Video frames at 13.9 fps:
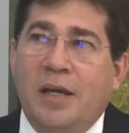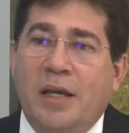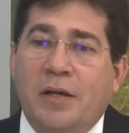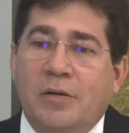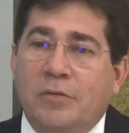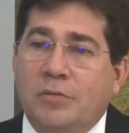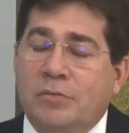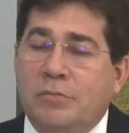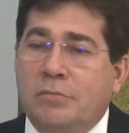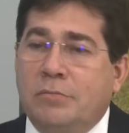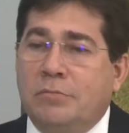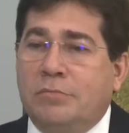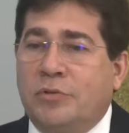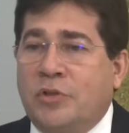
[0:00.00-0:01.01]

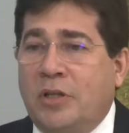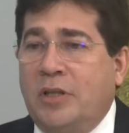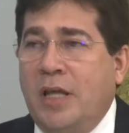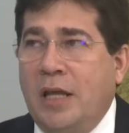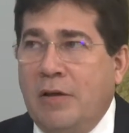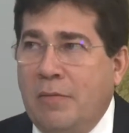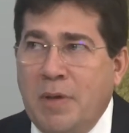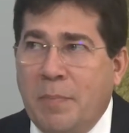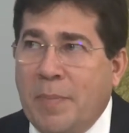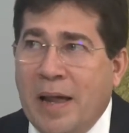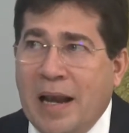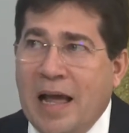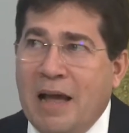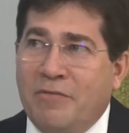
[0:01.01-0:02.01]
Eu só tenho a minha
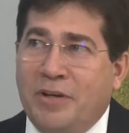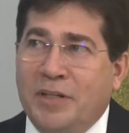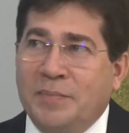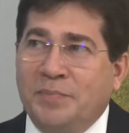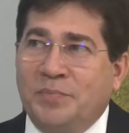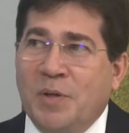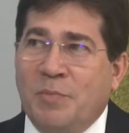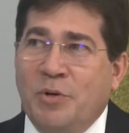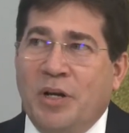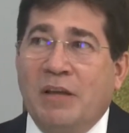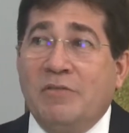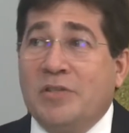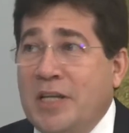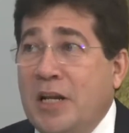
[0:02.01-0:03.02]
palavra,
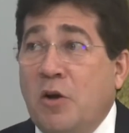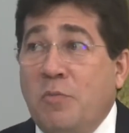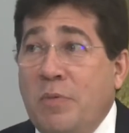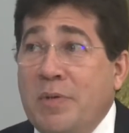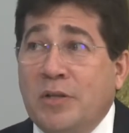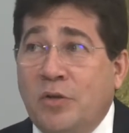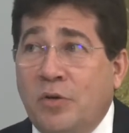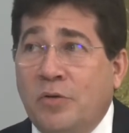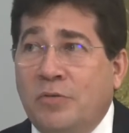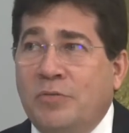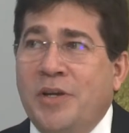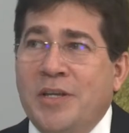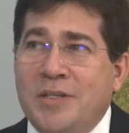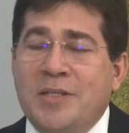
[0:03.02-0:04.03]
porque você não me
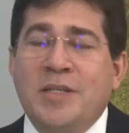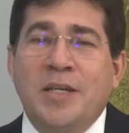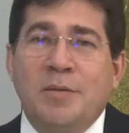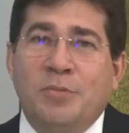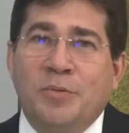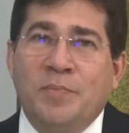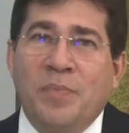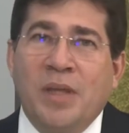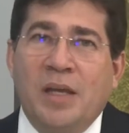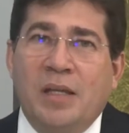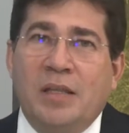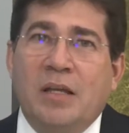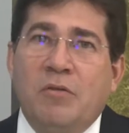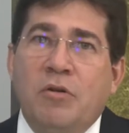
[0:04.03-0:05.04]
mandou o recibo.
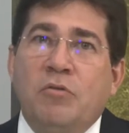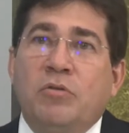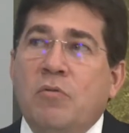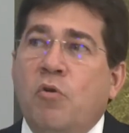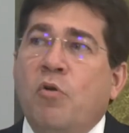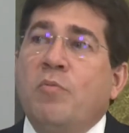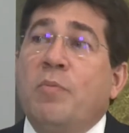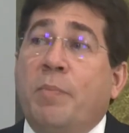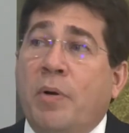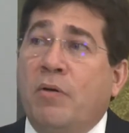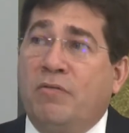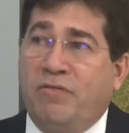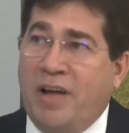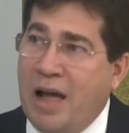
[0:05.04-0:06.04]
Então eu não tenho como
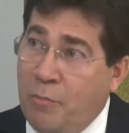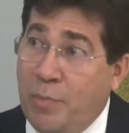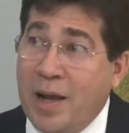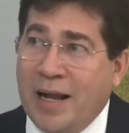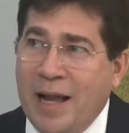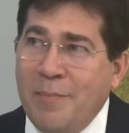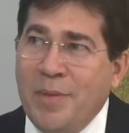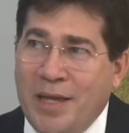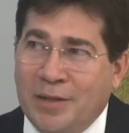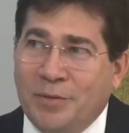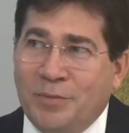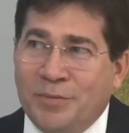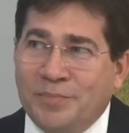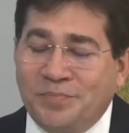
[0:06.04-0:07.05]
provar o
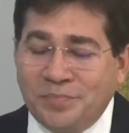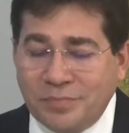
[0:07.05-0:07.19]
pagamento.